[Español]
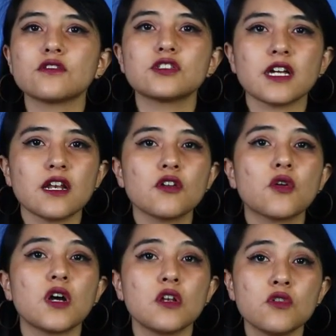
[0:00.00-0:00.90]
Gonzalo y
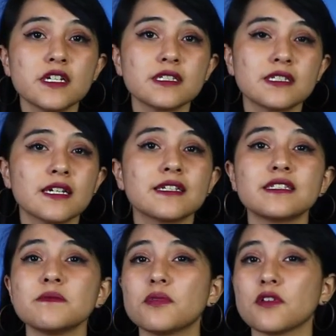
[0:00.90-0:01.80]
Juan Luis siguen
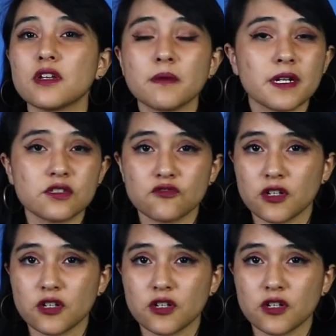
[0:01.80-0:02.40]
sin poder ver a su